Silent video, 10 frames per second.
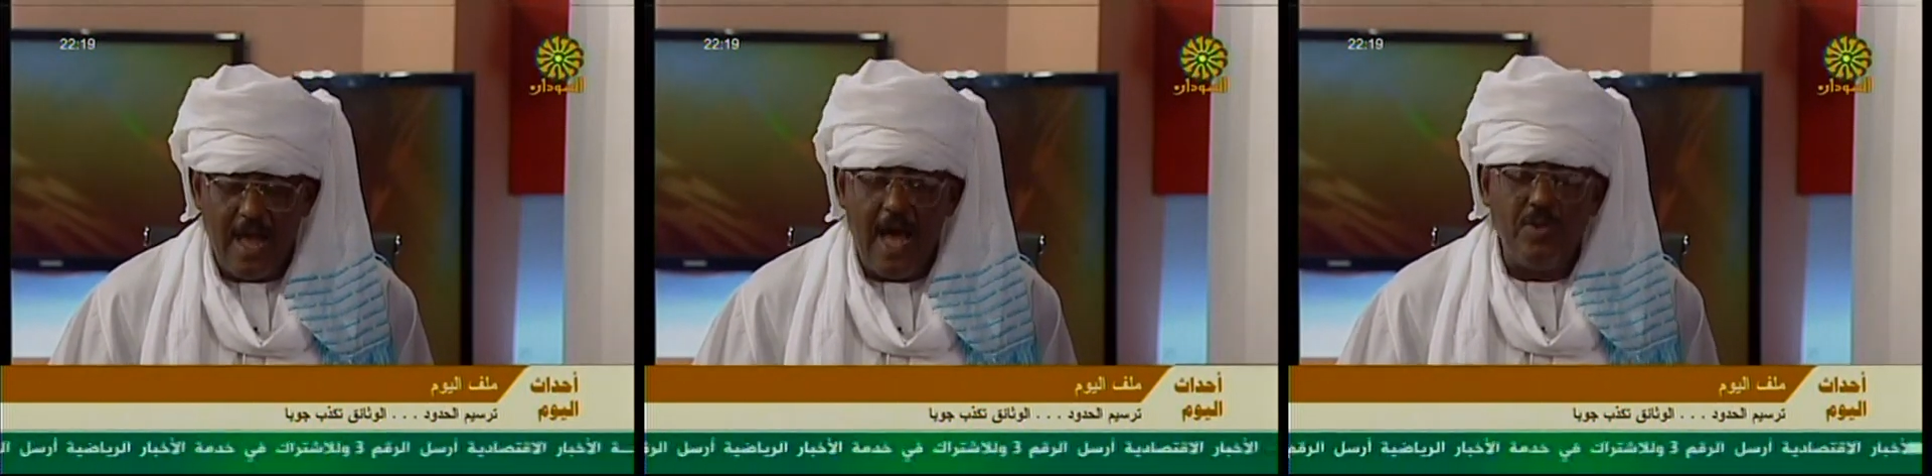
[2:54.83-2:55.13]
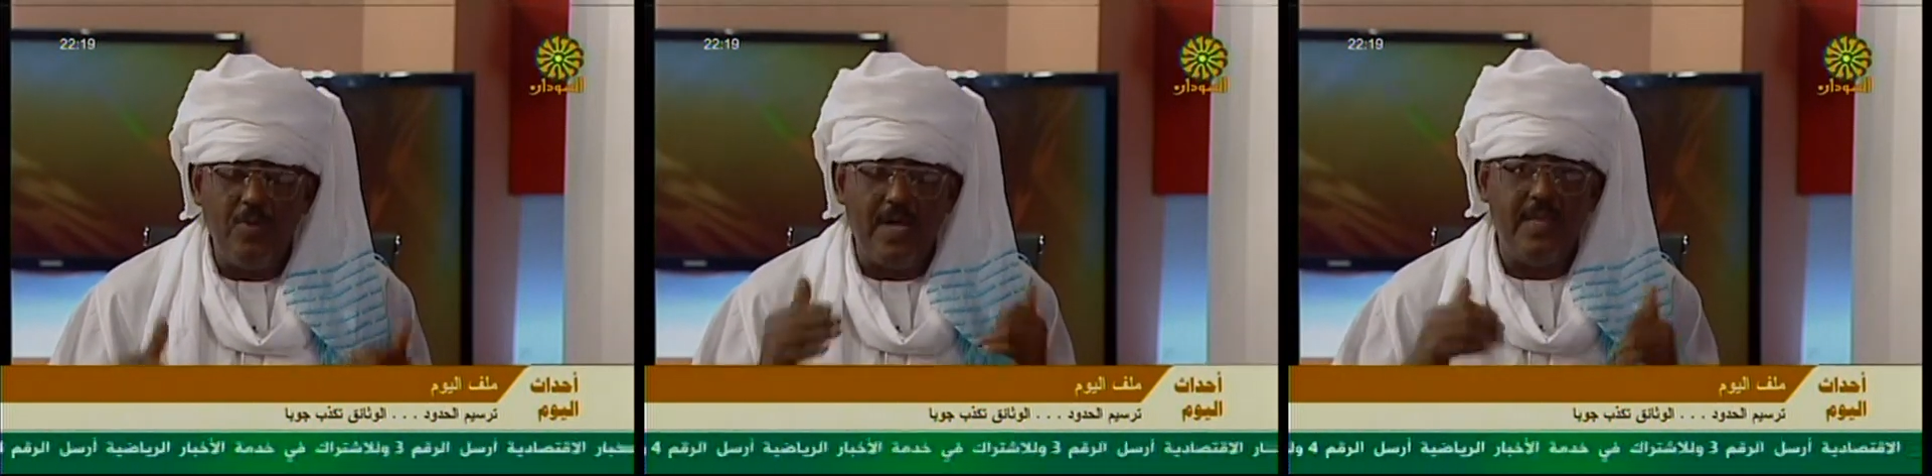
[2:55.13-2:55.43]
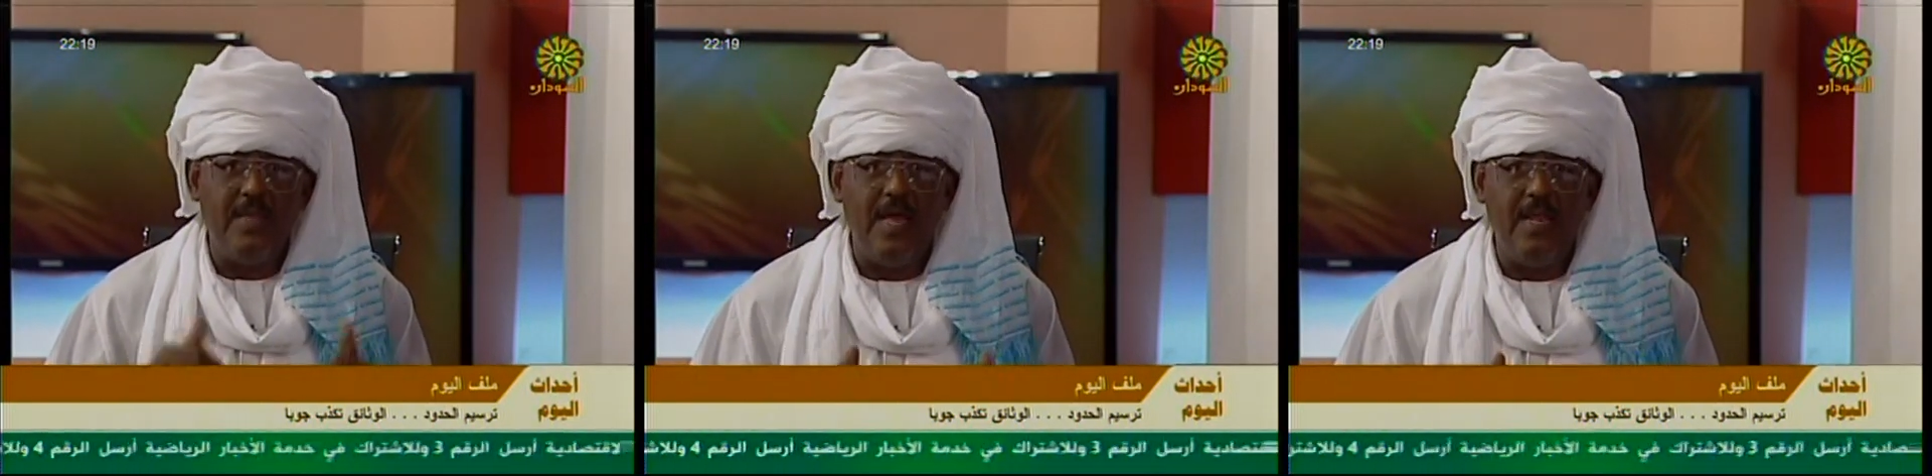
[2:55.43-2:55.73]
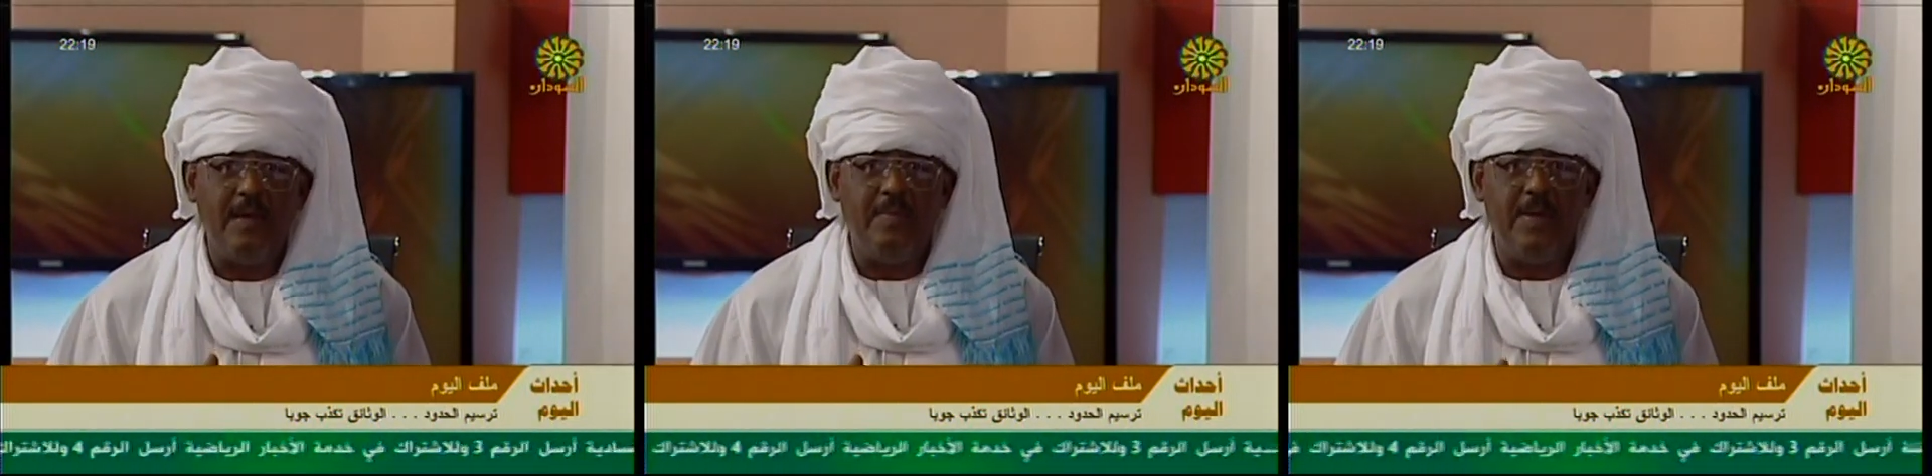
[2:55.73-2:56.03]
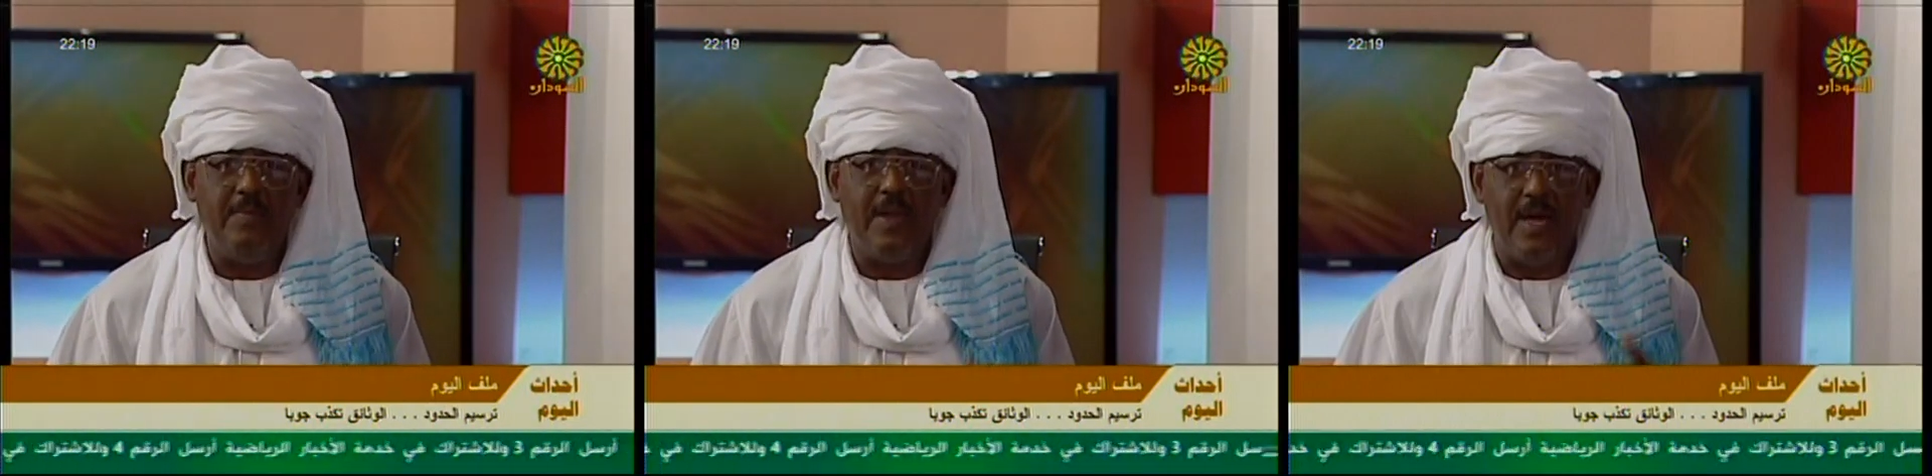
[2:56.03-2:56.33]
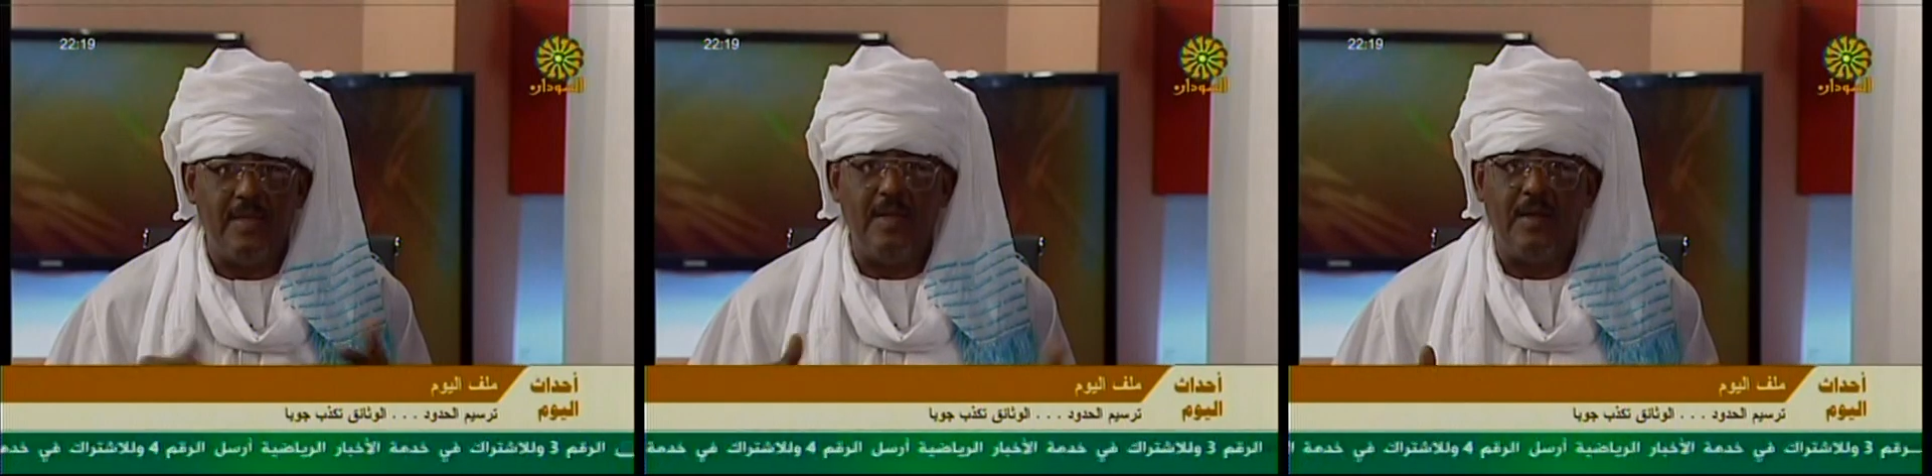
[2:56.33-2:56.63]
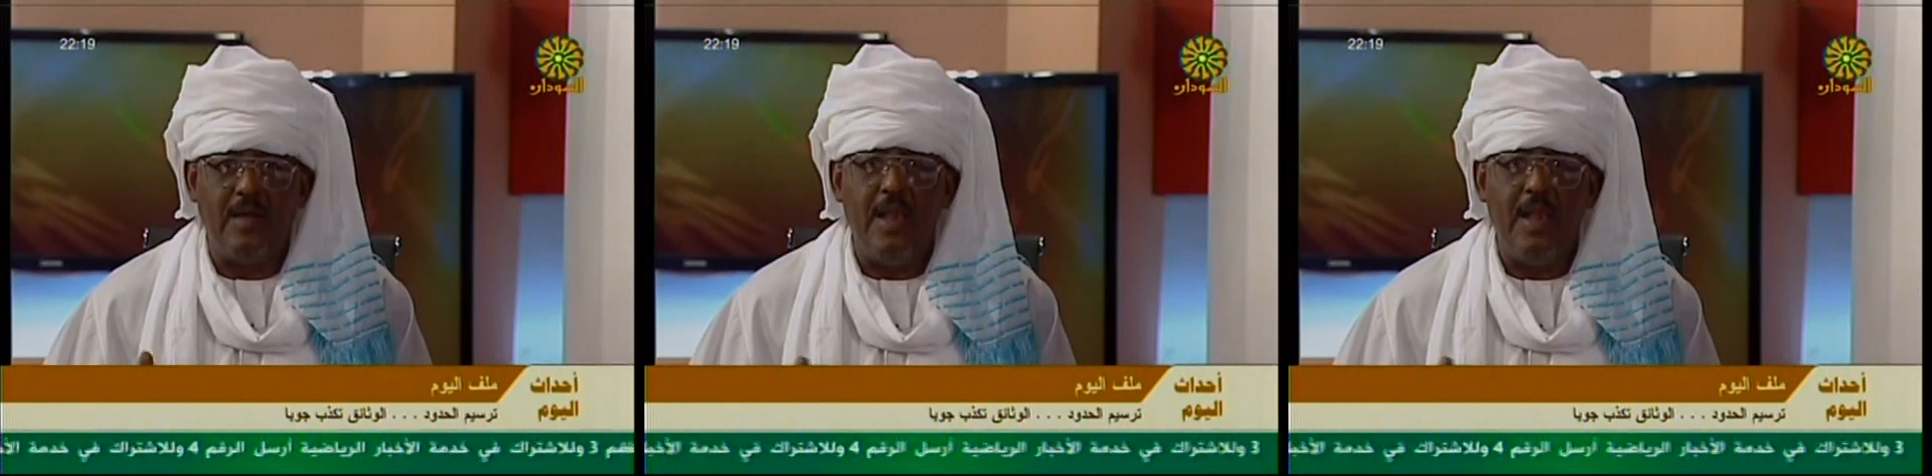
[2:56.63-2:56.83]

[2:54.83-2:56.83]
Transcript: أتوا بعد ذلك بمناطق